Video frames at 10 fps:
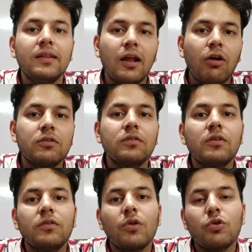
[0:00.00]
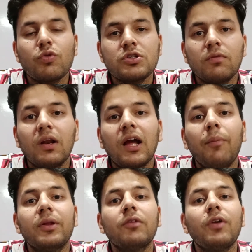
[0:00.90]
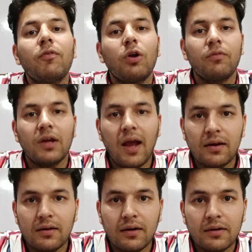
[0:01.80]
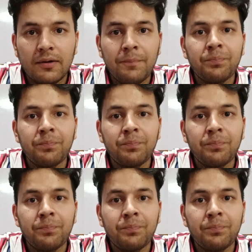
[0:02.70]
देन ऑल्सो सिचुएशन विल कम इन द फेवर ऑफ द कैंडिडेट